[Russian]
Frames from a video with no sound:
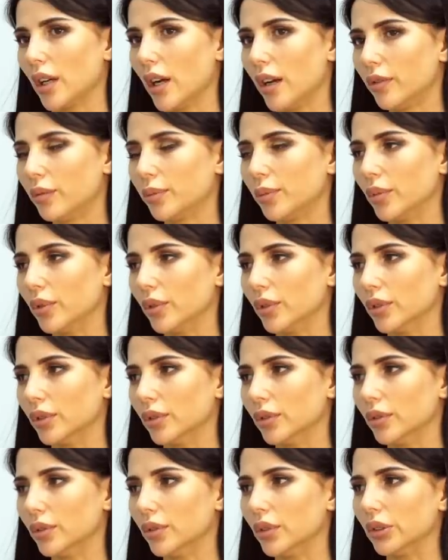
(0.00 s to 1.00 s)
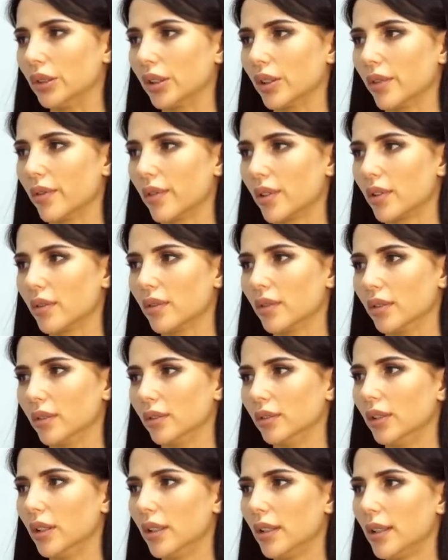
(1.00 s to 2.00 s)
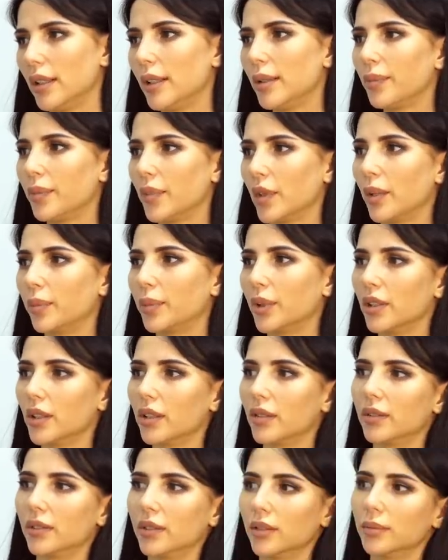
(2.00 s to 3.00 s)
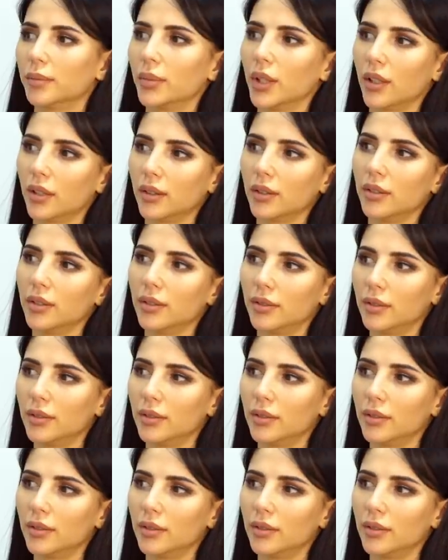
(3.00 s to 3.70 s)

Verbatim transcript: травму, ну и, соответственно, я планировала поехать